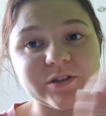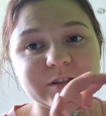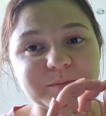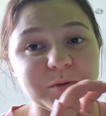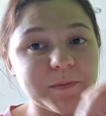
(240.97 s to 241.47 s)
Czyli
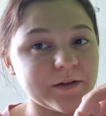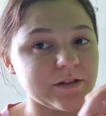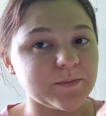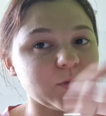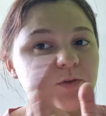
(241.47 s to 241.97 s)
to jest mój
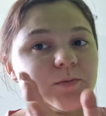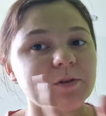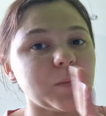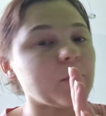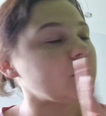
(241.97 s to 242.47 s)
pierwszy sposób,
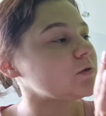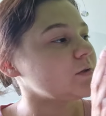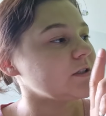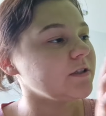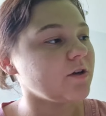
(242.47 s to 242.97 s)
że po
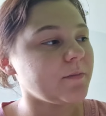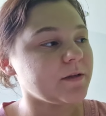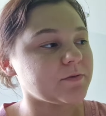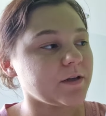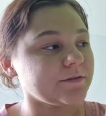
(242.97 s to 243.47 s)
prostu jeśli
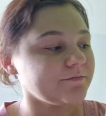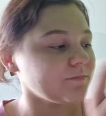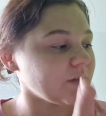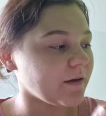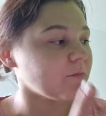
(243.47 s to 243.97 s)
robię na przykład,
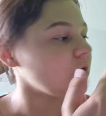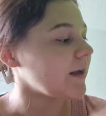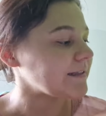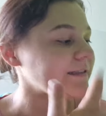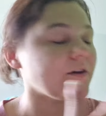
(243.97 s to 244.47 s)
nie wiem,
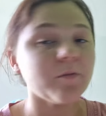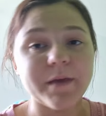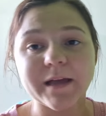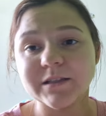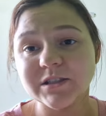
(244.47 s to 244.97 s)
kolacje,
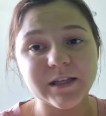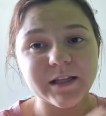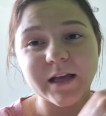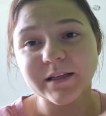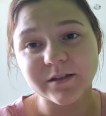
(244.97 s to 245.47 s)
obiady,
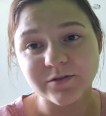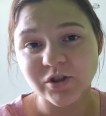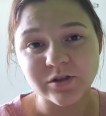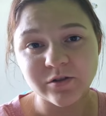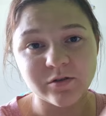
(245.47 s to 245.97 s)
śniadania,
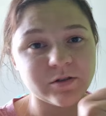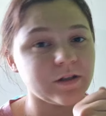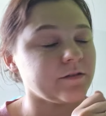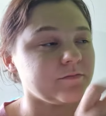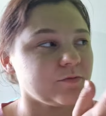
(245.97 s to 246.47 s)
często to
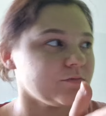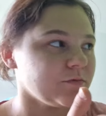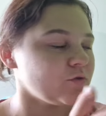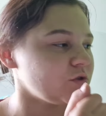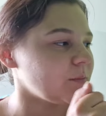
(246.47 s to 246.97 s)
się,
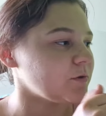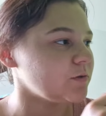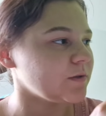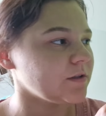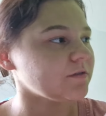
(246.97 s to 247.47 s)
różne
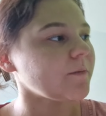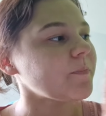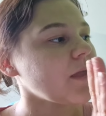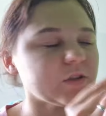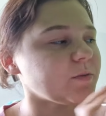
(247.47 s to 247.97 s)
posiłki to
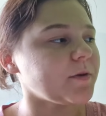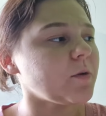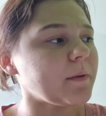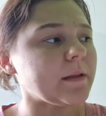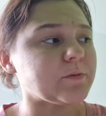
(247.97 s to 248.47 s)
są, to sobie
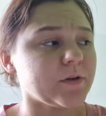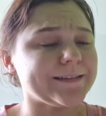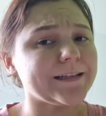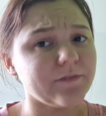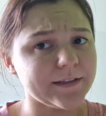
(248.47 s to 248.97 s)
robię na
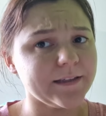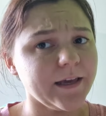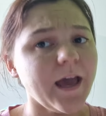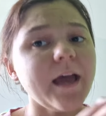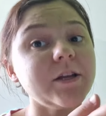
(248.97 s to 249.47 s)
przykład na dwa
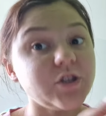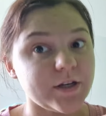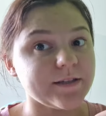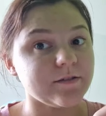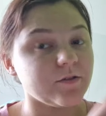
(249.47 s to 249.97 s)
dni.
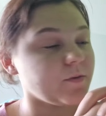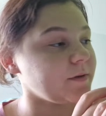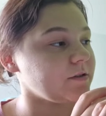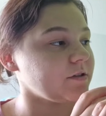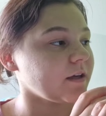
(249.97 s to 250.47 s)
Często
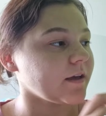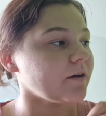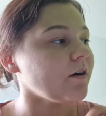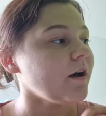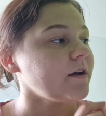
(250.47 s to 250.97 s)
robię coś
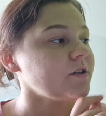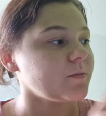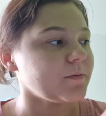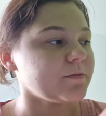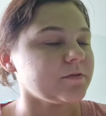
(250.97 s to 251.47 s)
takiego,
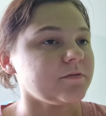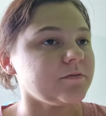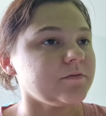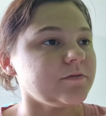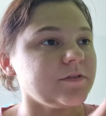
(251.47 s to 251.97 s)
że po
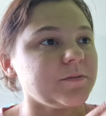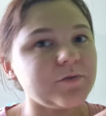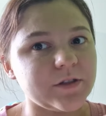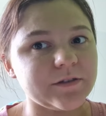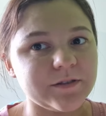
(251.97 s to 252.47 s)
prostu
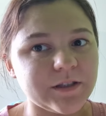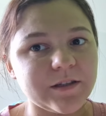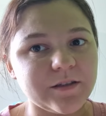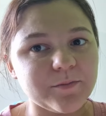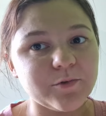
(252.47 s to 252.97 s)
nie muszę
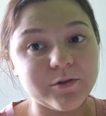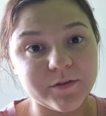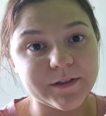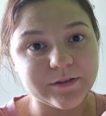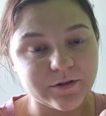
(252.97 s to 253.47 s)
dzięki temu
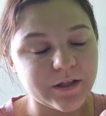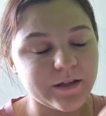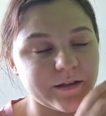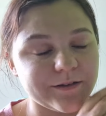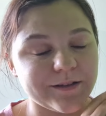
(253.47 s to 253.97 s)
gotować
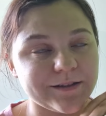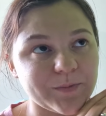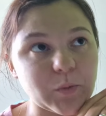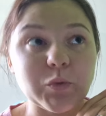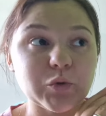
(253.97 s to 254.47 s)
codziennie. To
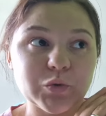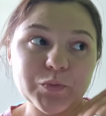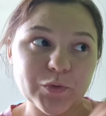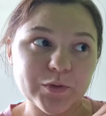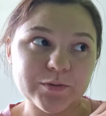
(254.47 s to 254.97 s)
jest po
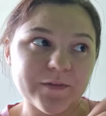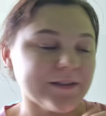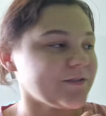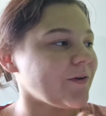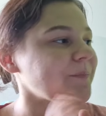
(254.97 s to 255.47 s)
prostu
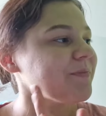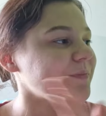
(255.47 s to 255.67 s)
błogosławieństwo.